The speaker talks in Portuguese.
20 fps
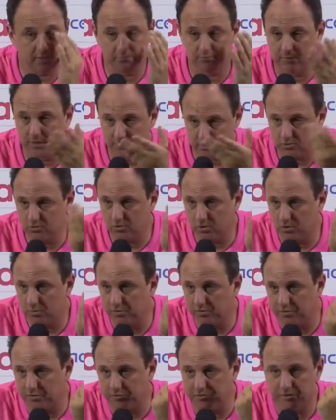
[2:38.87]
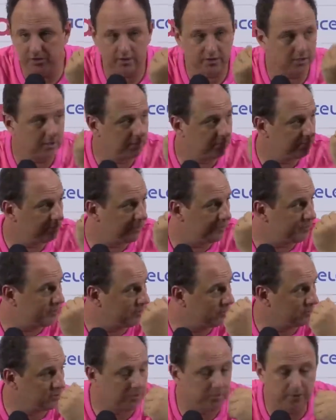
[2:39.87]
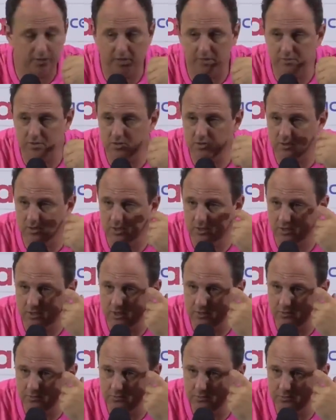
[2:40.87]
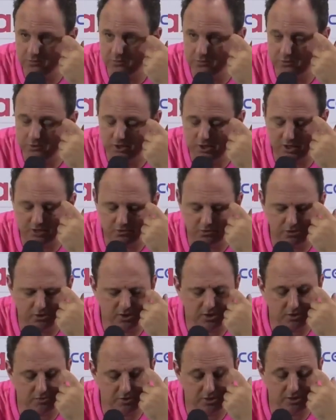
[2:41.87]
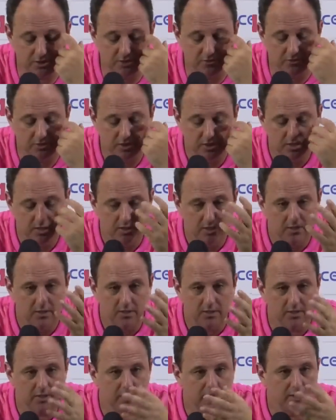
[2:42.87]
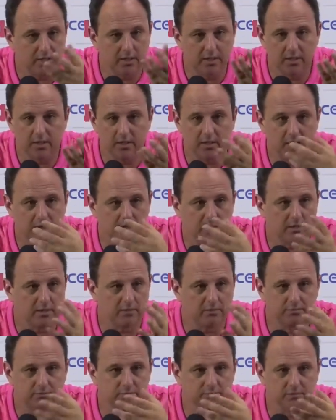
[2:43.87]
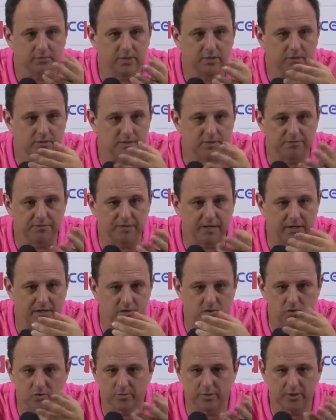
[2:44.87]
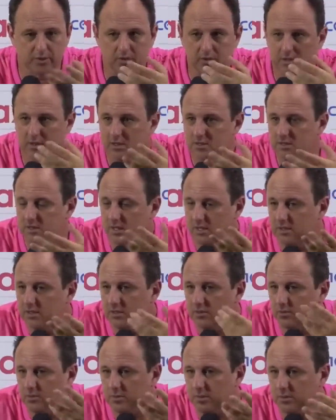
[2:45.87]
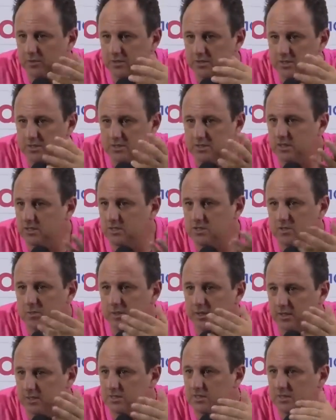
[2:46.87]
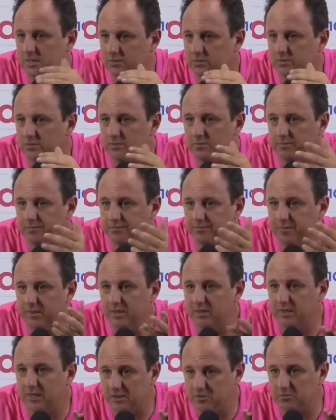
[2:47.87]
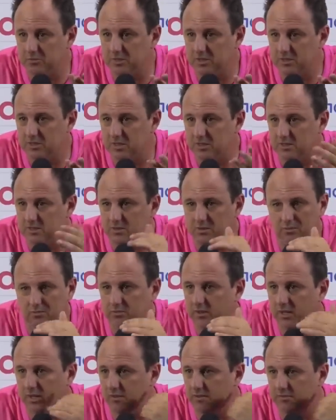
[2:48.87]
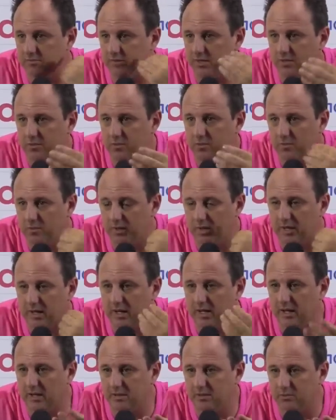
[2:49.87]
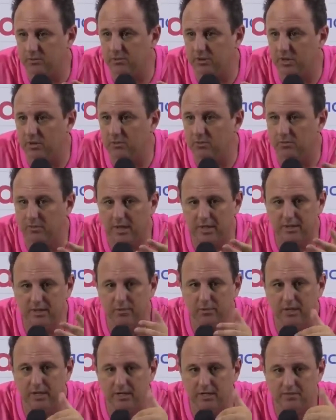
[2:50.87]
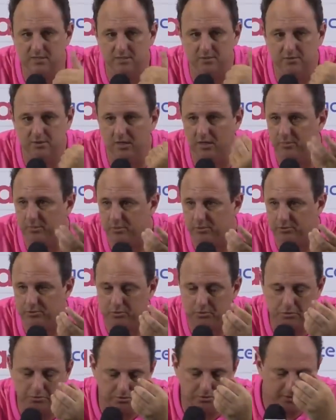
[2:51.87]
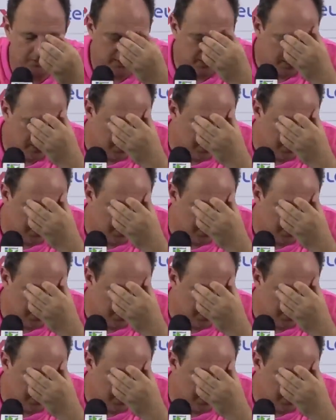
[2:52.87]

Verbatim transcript: já antes do jogo, me foi feita a pergunta pela emissora que tem o direito de transmissão. É, é se fala sobre ele sair, alguma coisa assim, isso é uma questão da administração, não tem a ver com a, não, a não relação dele para o jogo.